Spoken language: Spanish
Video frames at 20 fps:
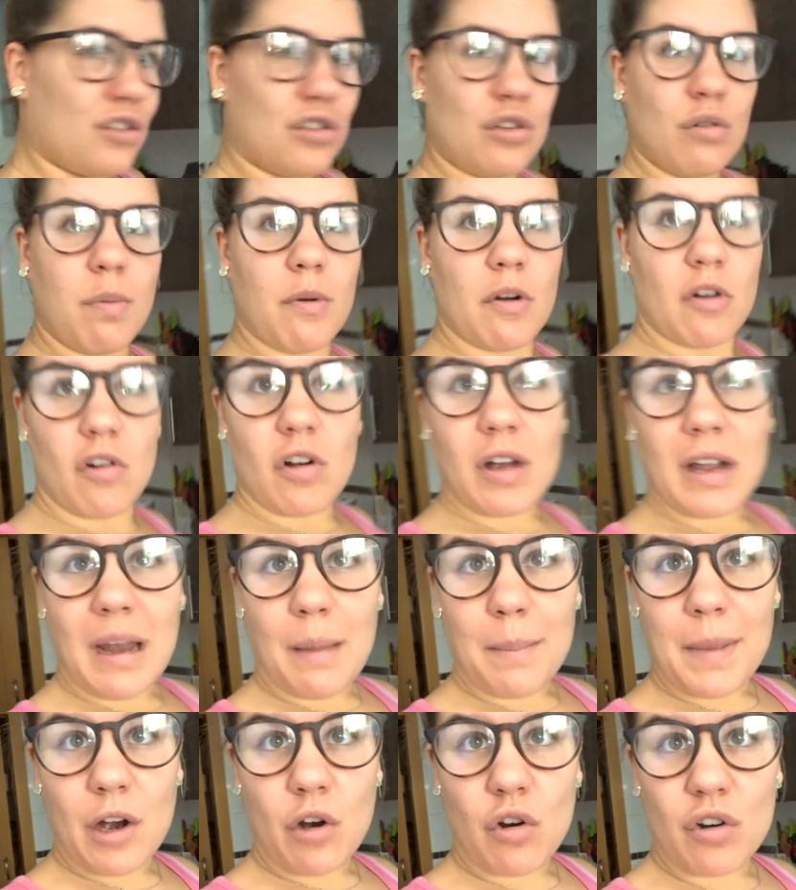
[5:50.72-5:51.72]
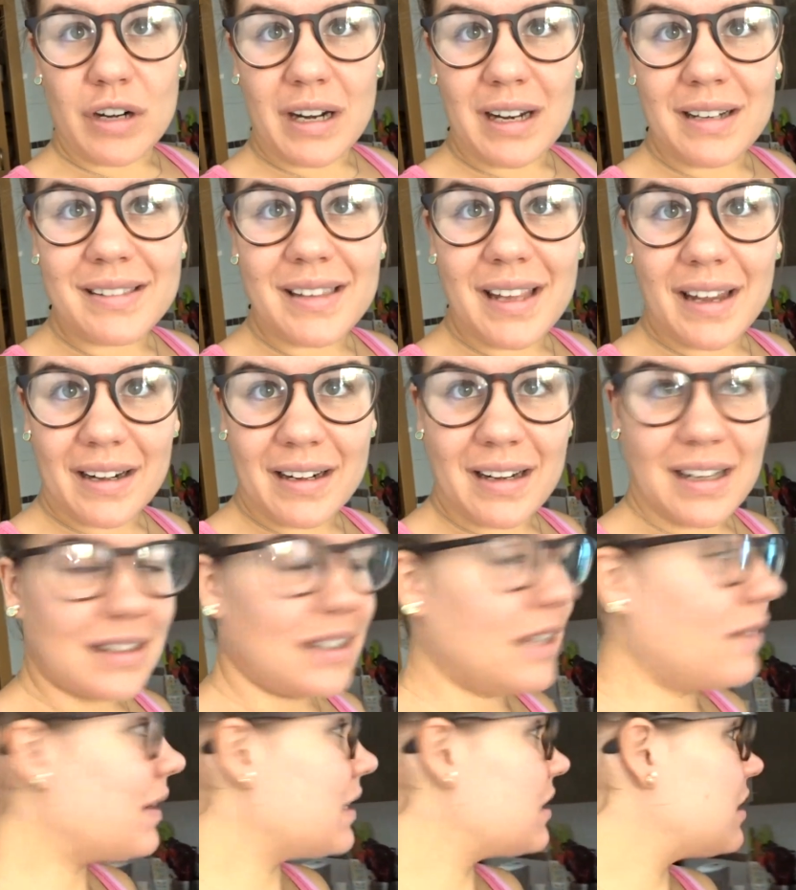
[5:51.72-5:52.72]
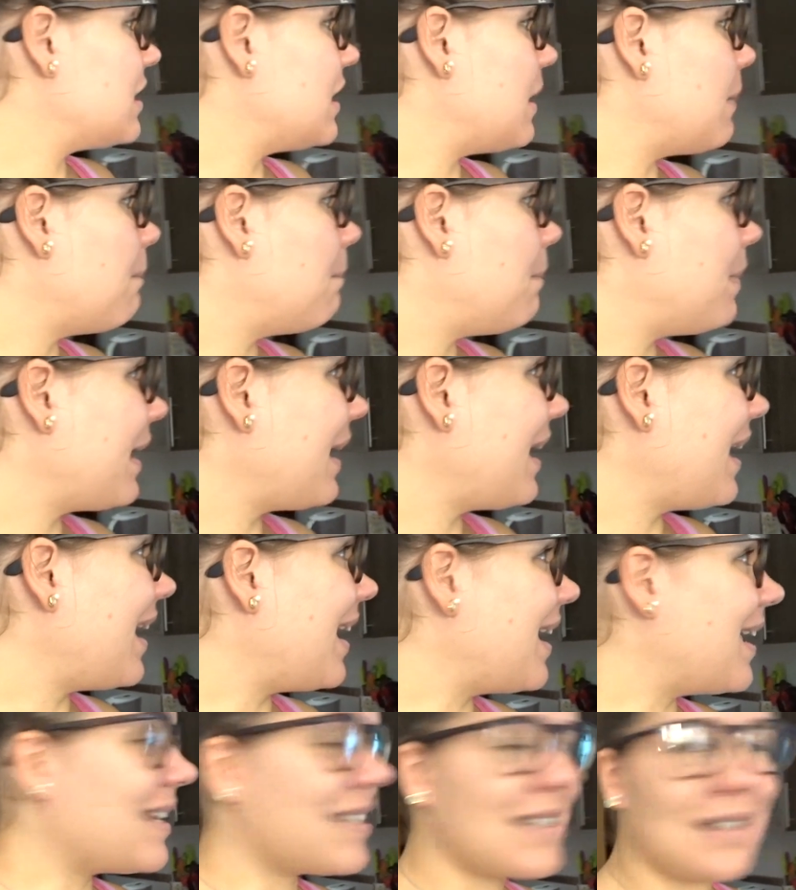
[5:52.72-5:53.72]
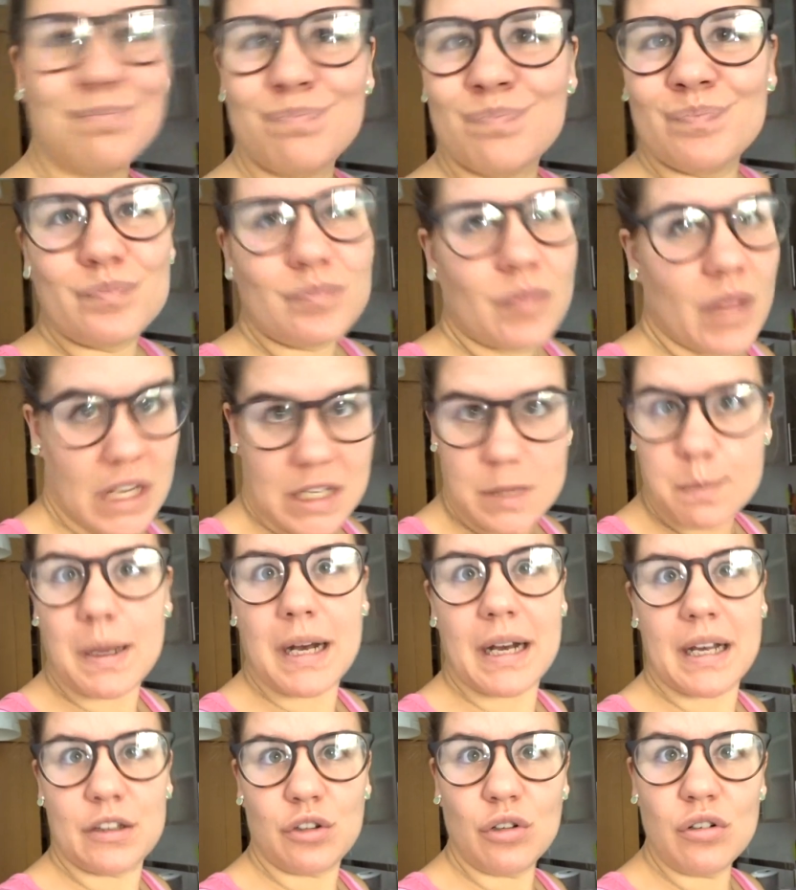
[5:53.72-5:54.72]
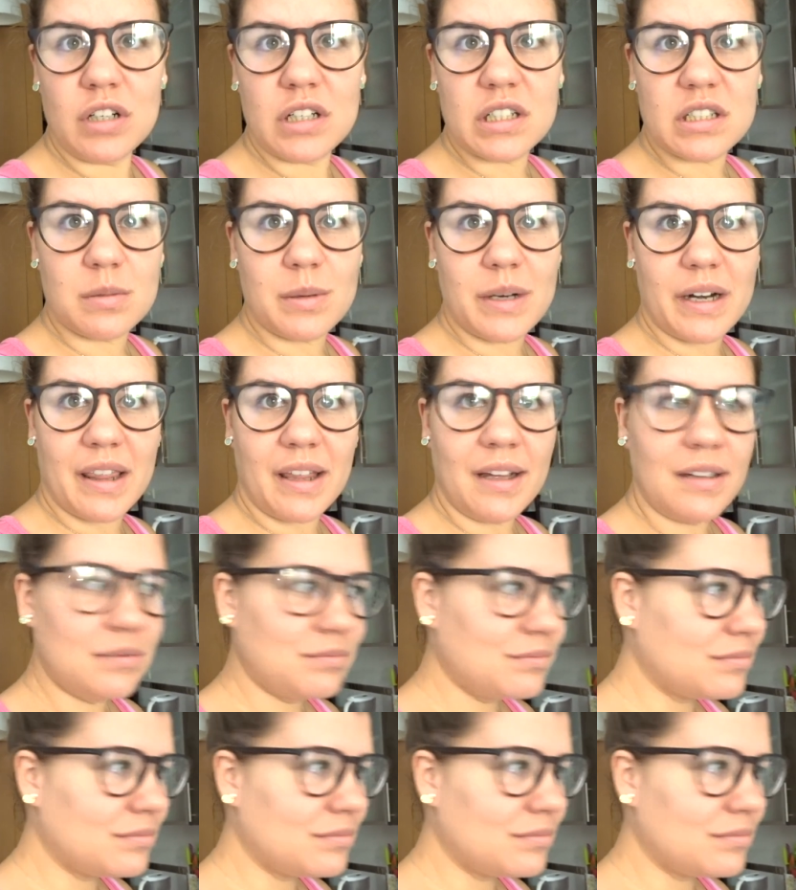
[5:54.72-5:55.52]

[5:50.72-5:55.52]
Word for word: Supongo que la mejor alternativa siempre es mm, espaguetones, ¿verdad?